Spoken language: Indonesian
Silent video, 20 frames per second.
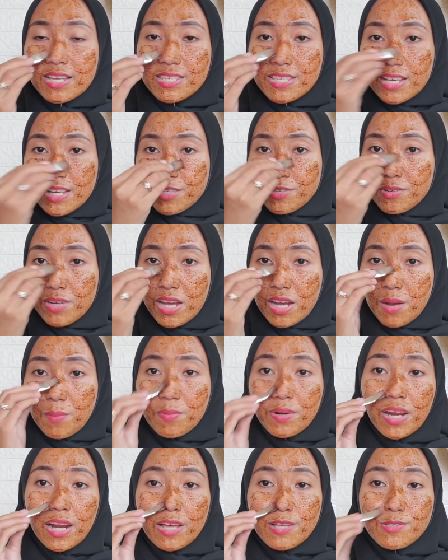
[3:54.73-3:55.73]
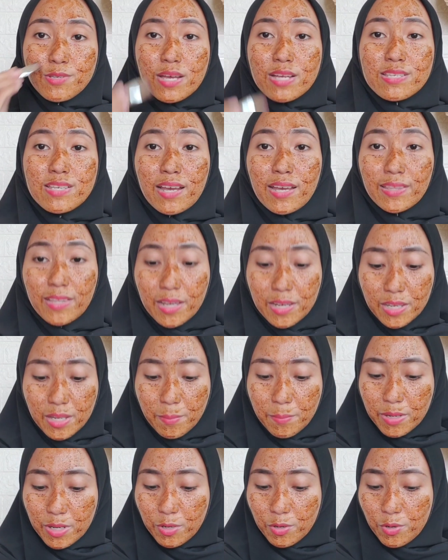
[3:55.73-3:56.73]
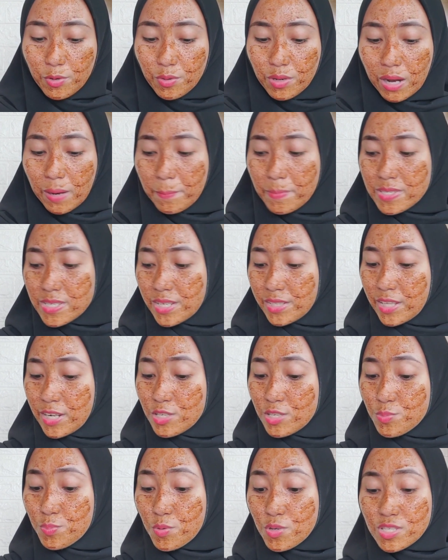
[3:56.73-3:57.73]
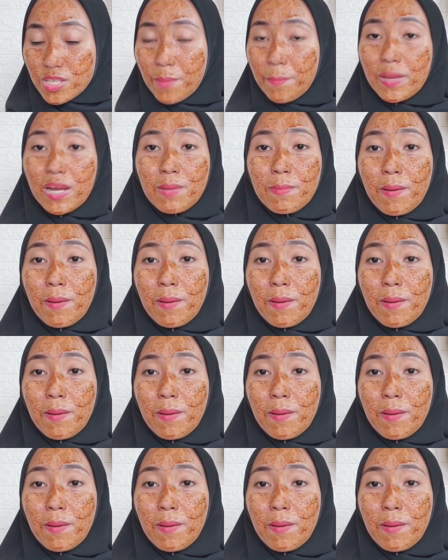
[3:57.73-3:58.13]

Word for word: Jika sudah kemudian langsung aja kita diamin dulu kurang lebih sekitar 10-15